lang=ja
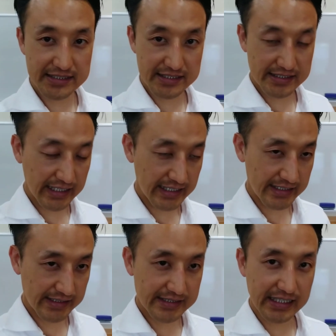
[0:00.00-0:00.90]
しゃが
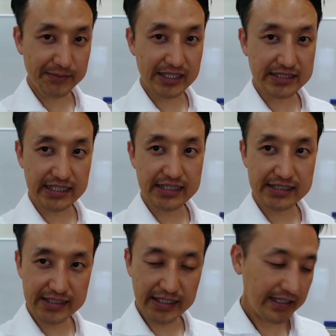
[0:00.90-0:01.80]
んで、さっきみたいにしゃが
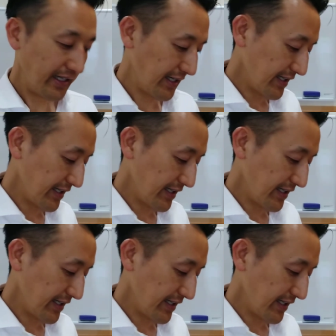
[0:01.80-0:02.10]
んで、